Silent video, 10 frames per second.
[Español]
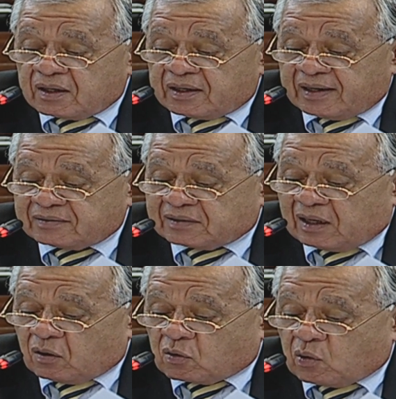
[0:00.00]
entre
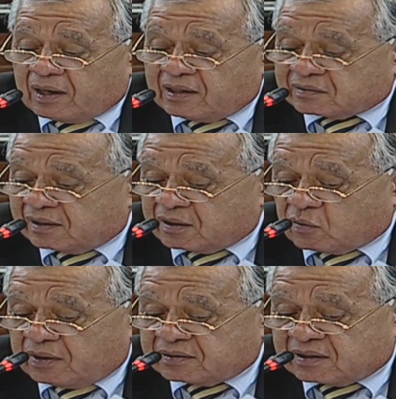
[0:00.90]
los cuales se
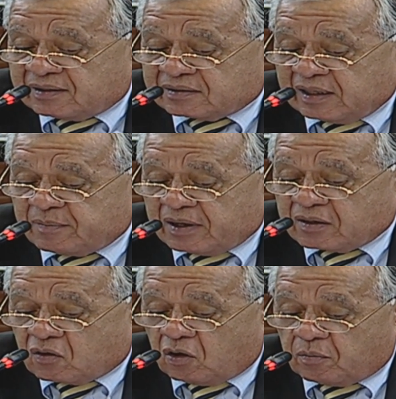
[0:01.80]
encuentran temas
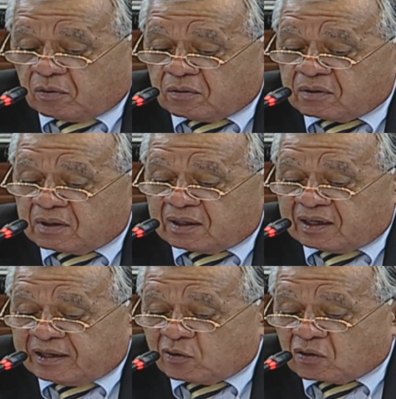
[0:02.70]
como
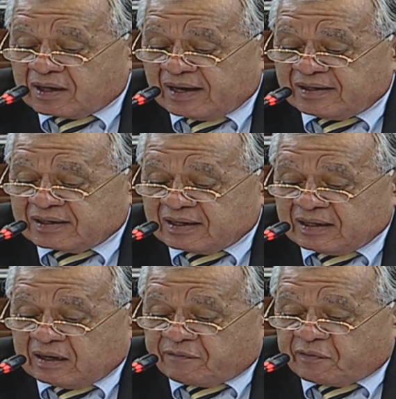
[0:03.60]
Ley Orgánica
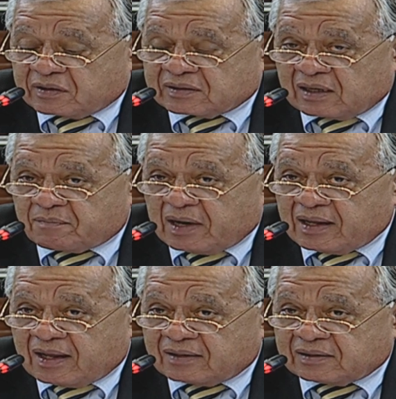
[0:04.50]
de la Fuerza
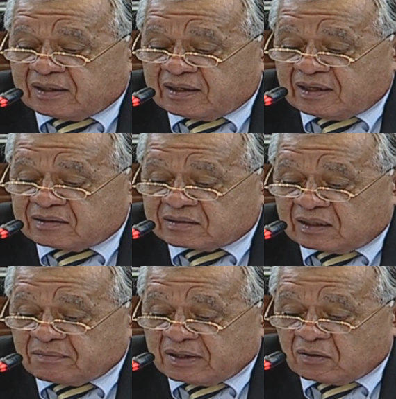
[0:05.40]
Armada de El
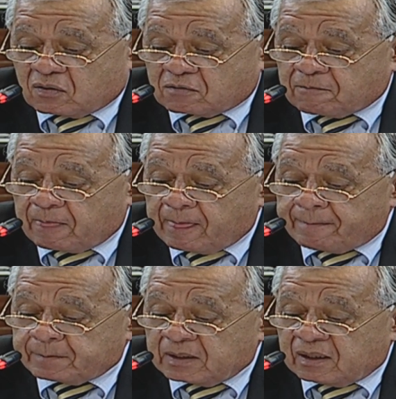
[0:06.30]
Salvador,
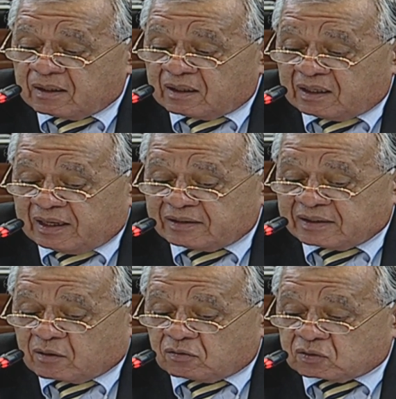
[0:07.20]
Ley
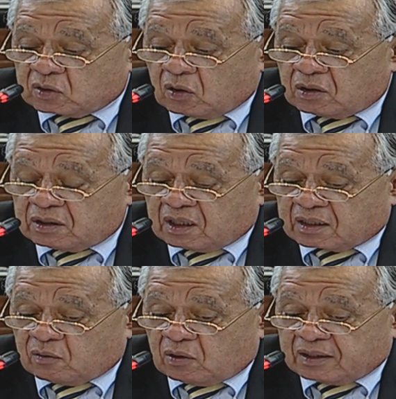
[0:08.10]
de Control y
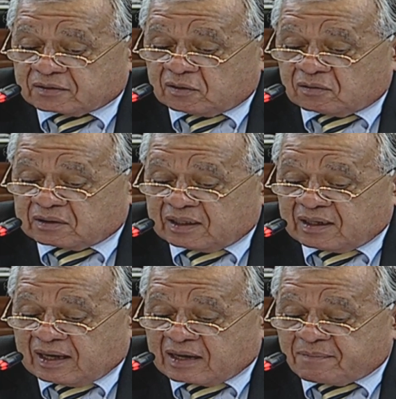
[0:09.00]
Regulación
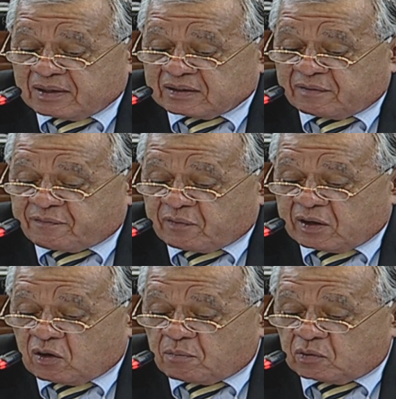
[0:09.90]
de Armas de
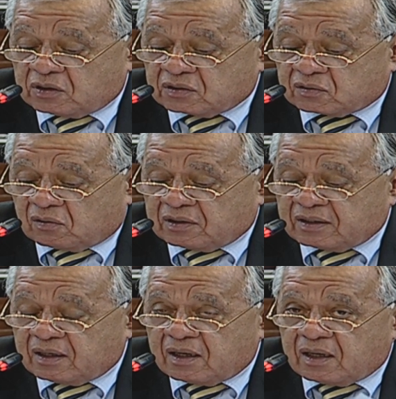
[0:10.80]
Fuego,
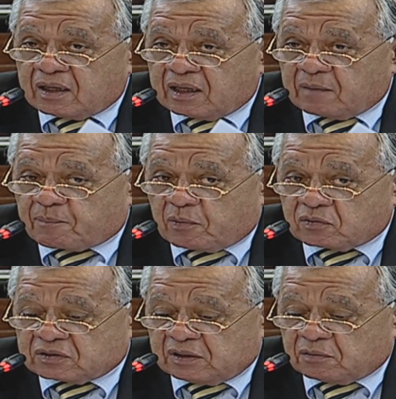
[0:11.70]
Municiones,
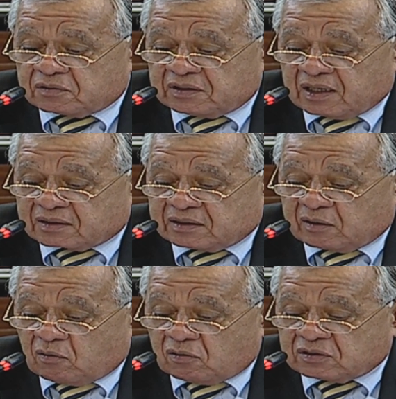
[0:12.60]
Explosivos y
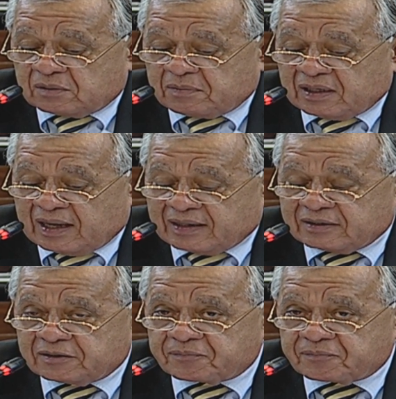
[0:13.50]
Artículos Similares,